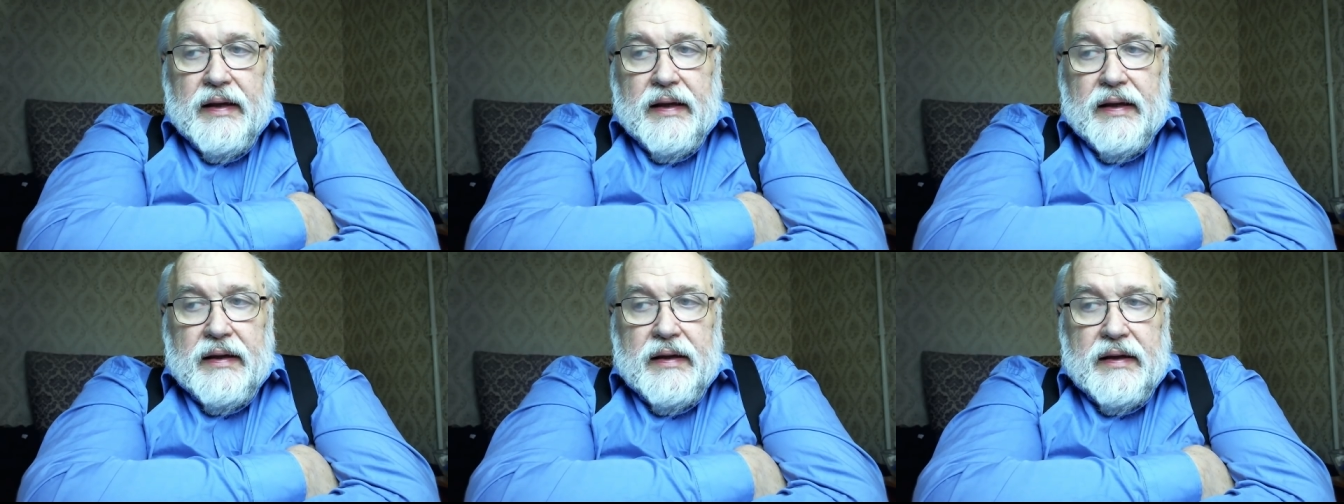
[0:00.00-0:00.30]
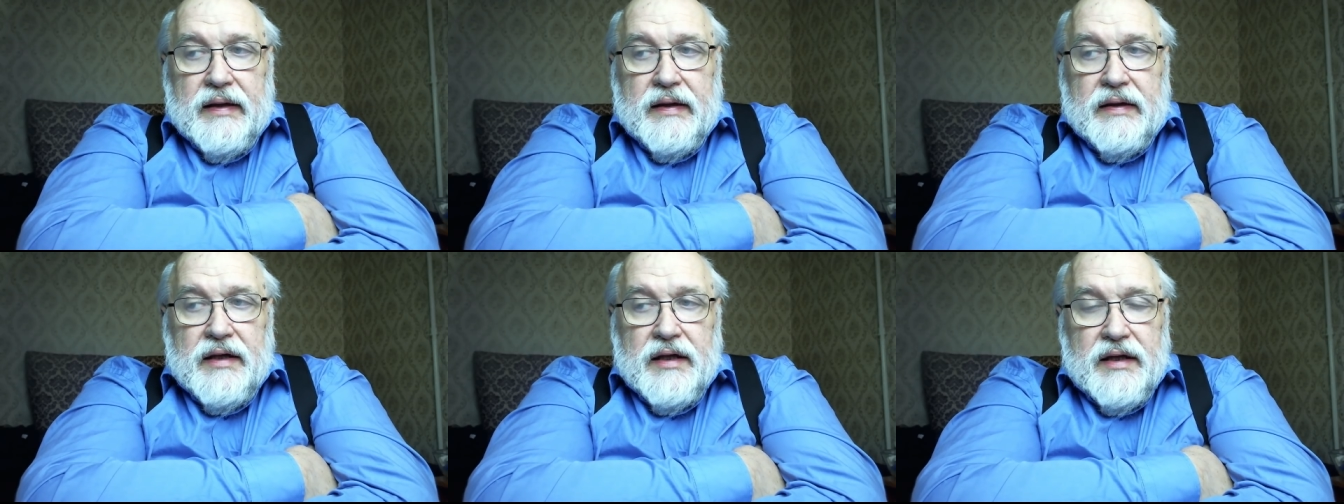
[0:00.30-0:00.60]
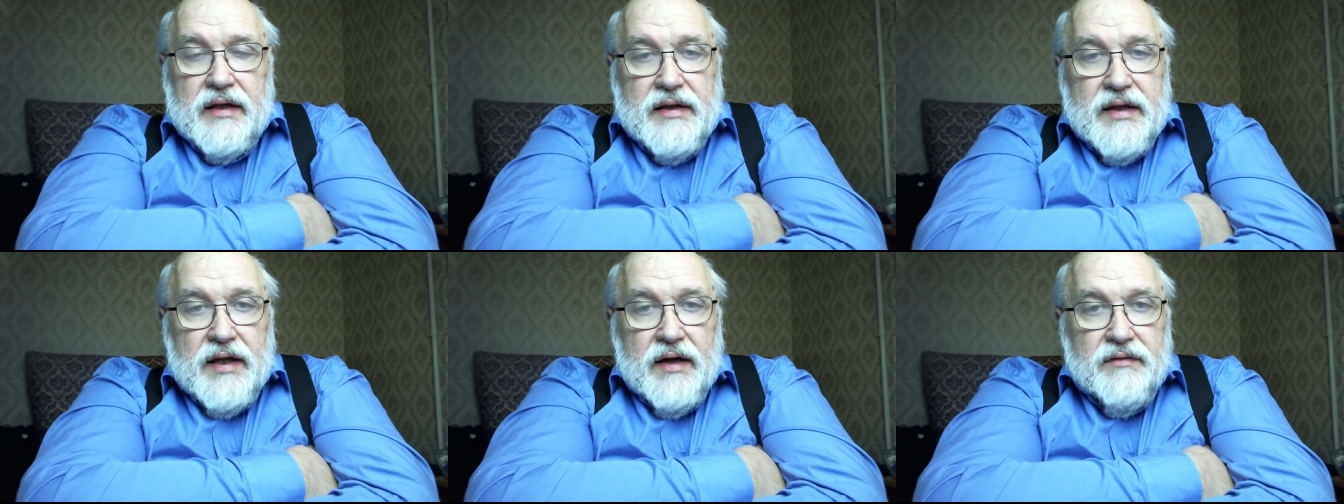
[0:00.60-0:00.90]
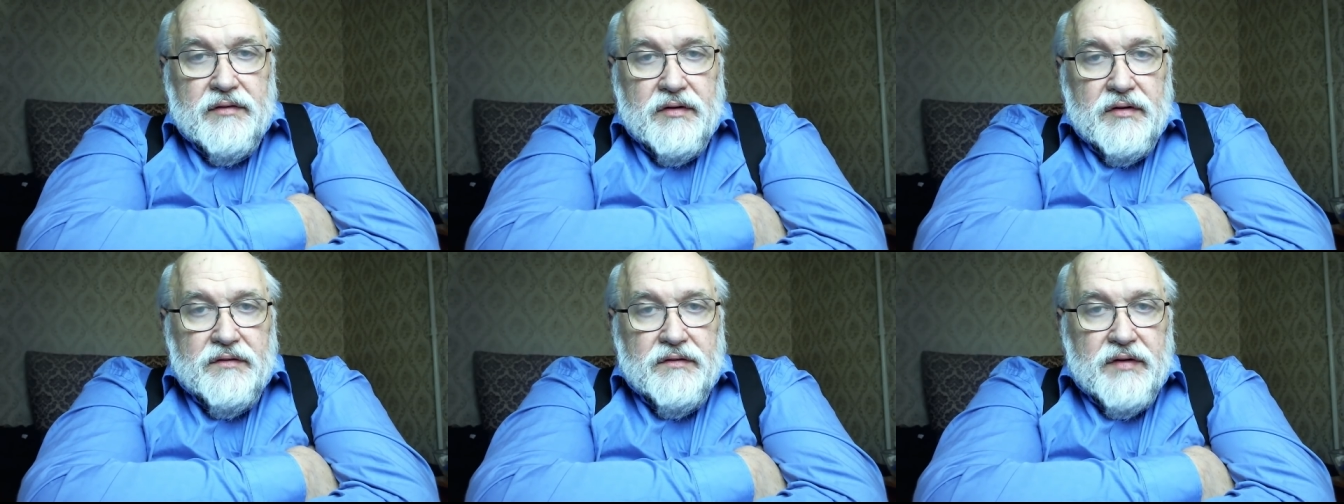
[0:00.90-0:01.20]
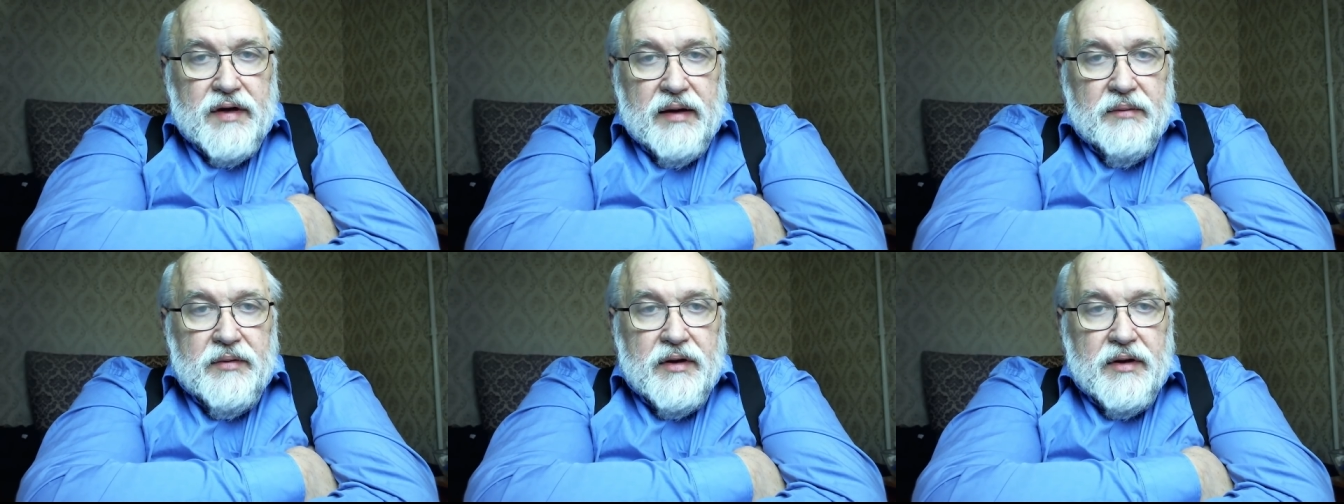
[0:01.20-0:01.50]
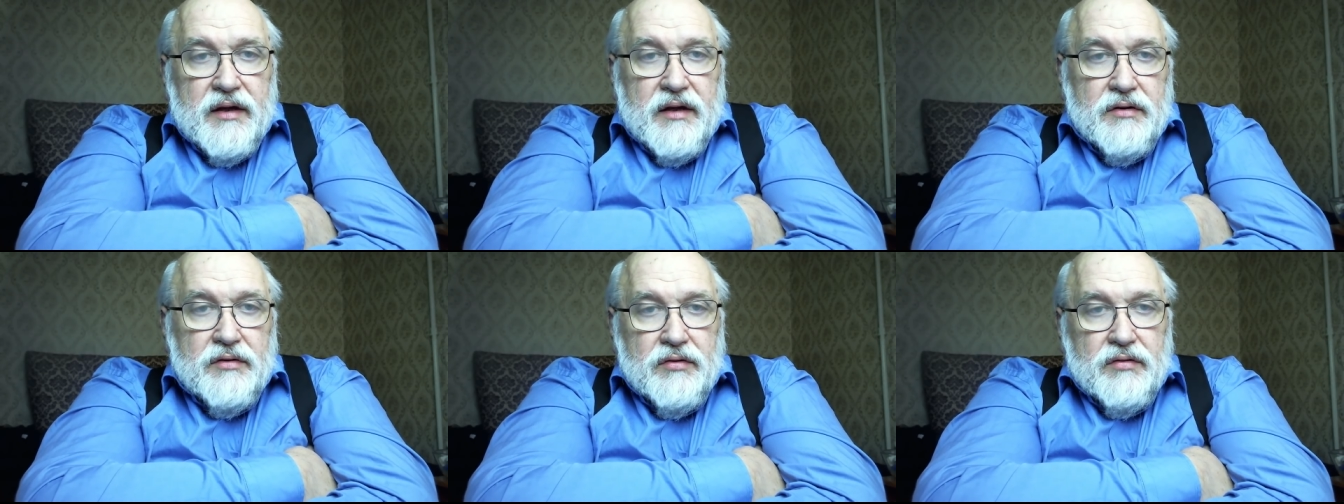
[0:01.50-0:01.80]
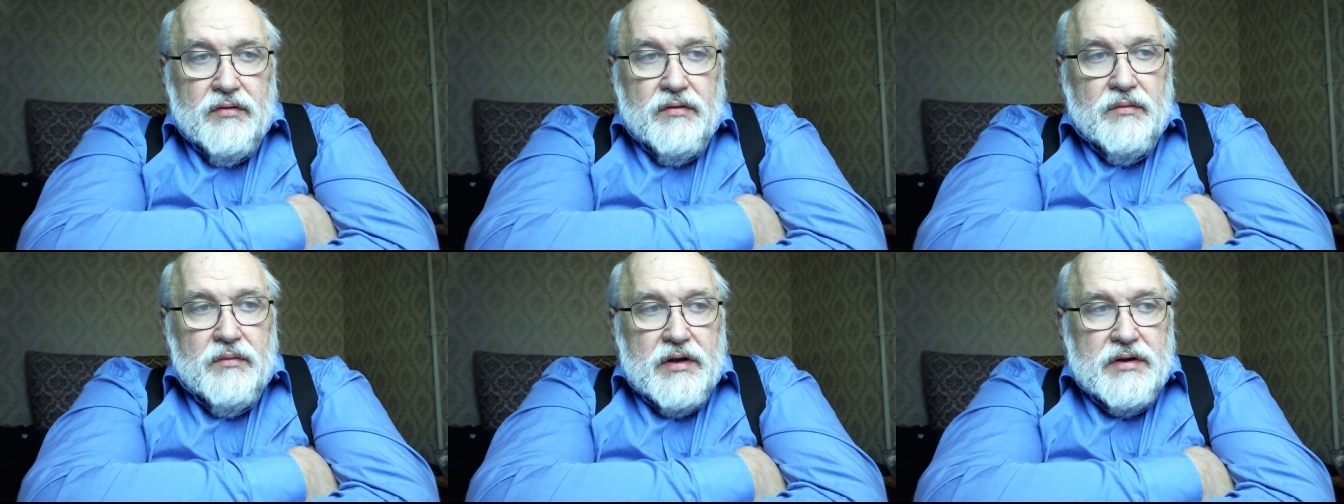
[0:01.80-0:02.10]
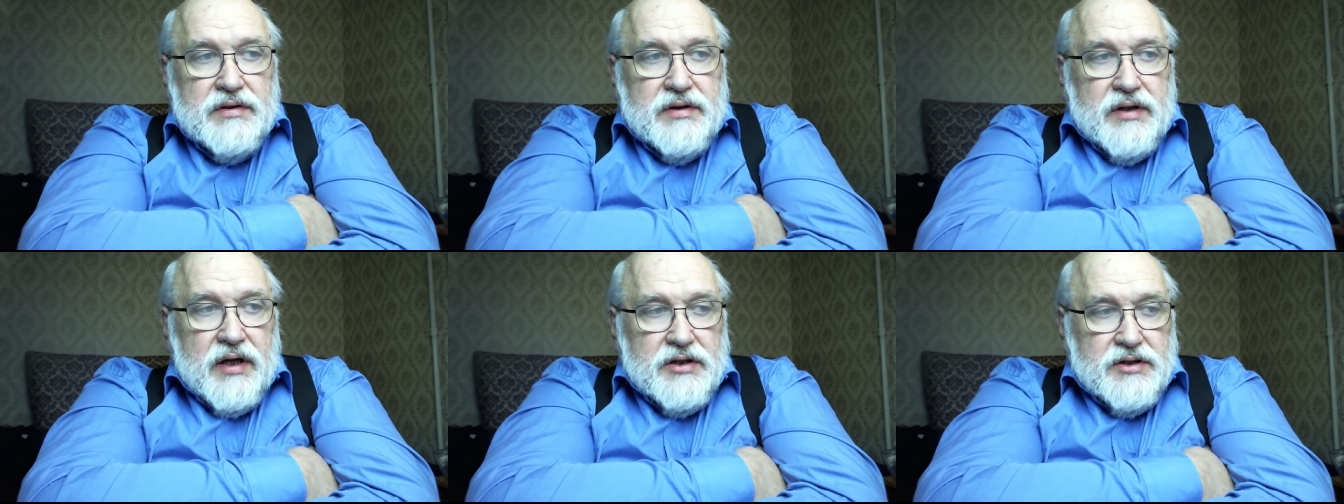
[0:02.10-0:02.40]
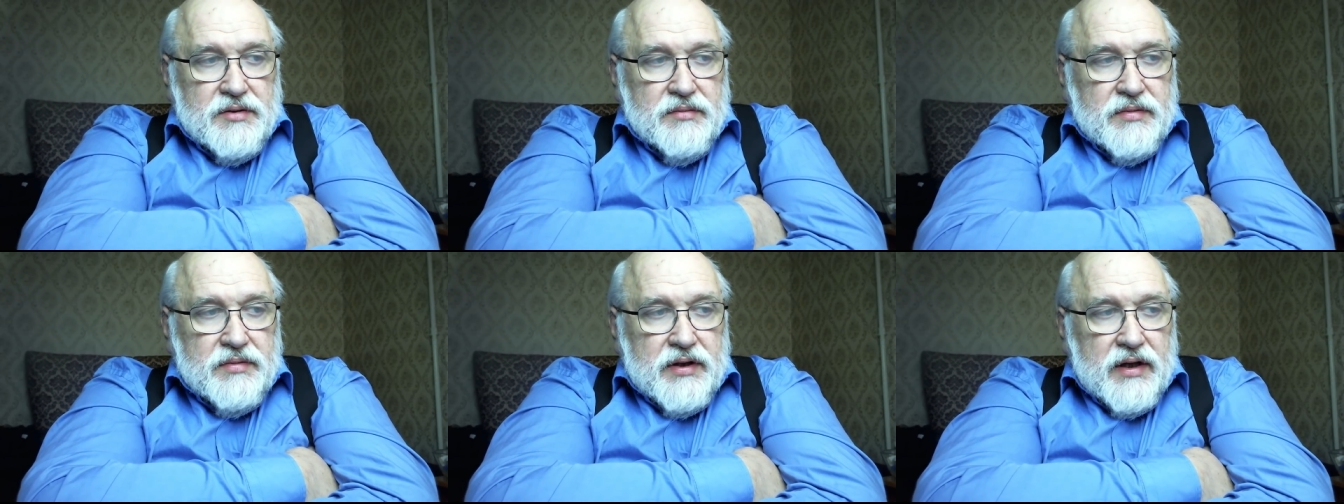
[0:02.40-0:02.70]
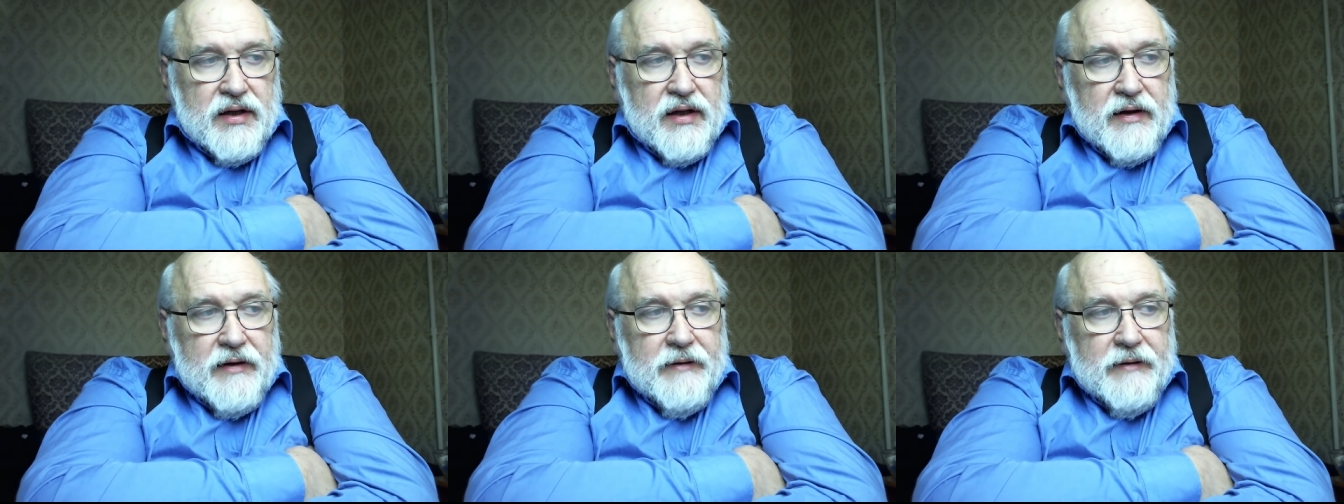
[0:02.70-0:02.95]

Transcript: И до недавнего времени, ну, мы, скажем так,